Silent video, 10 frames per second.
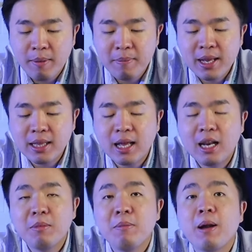melihat
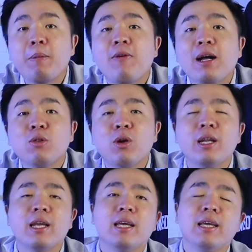ada beberapa faktor
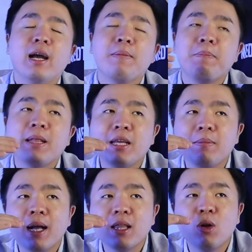nih yang
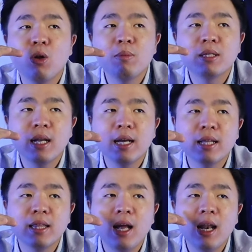penting banget kalau misalnya
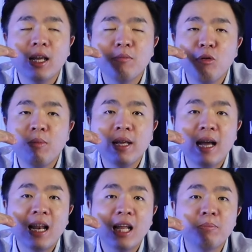kita lagi mau beli
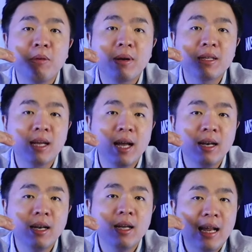alat
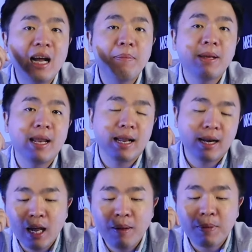pemeriksaan darah kapiler.
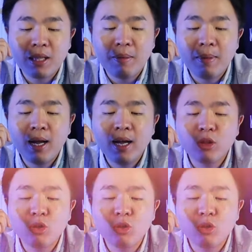Nah, pertama